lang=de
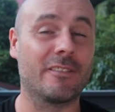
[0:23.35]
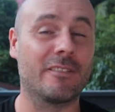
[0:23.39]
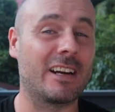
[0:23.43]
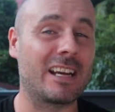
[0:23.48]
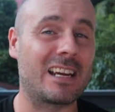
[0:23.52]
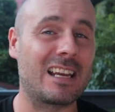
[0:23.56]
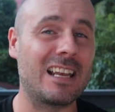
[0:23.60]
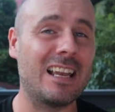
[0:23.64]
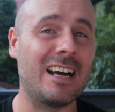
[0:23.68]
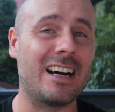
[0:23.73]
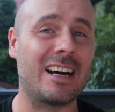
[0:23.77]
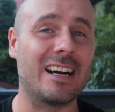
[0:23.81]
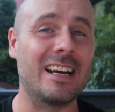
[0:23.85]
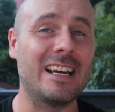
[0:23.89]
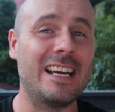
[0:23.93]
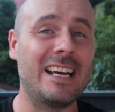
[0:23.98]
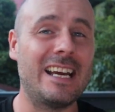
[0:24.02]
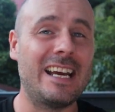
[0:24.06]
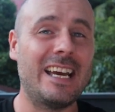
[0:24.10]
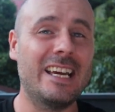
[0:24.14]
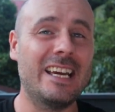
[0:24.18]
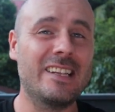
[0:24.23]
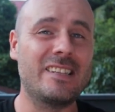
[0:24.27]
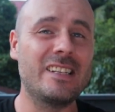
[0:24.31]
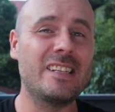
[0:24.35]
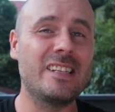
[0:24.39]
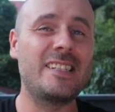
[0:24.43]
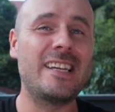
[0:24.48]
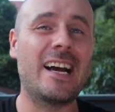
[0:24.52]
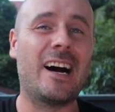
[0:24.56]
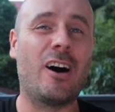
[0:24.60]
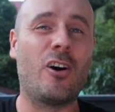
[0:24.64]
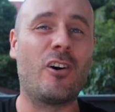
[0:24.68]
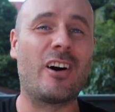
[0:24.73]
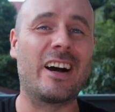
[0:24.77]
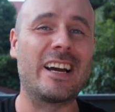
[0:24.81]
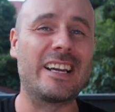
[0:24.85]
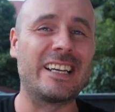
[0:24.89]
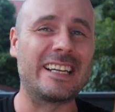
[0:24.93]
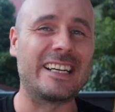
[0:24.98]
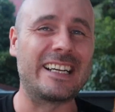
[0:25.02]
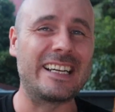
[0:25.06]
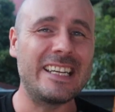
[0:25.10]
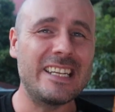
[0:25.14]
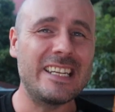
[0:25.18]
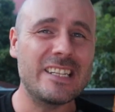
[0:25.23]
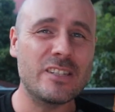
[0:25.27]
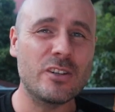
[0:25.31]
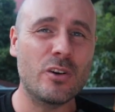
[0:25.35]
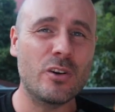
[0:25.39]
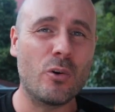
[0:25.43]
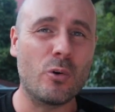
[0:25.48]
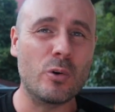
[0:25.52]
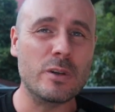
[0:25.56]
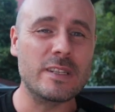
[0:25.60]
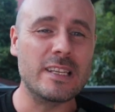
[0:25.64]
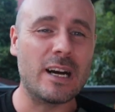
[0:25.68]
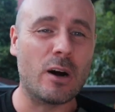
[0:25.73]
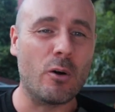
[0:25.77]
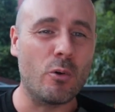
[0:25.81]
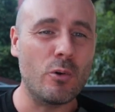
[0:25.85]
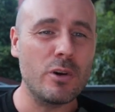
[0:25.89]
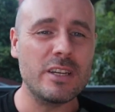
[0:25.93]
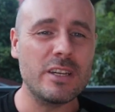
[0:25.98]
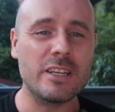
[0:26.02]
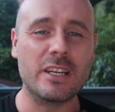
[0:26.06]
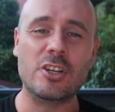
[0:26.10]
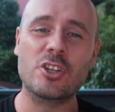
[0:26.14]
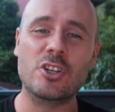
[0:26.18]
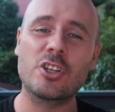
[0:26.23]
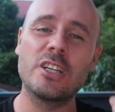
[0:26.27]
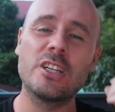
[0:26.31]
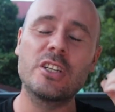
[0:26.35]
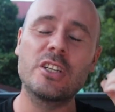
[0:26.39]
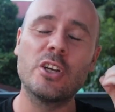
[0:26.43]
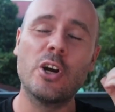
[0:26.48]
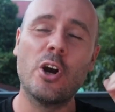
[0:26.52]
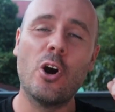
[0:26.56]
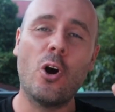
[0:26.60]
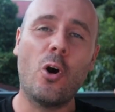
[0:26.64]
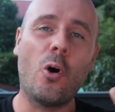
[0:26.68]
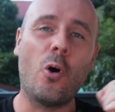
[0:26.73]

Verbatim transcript: Weil klar, es ist ja auch ein riesengroßer Unterschied,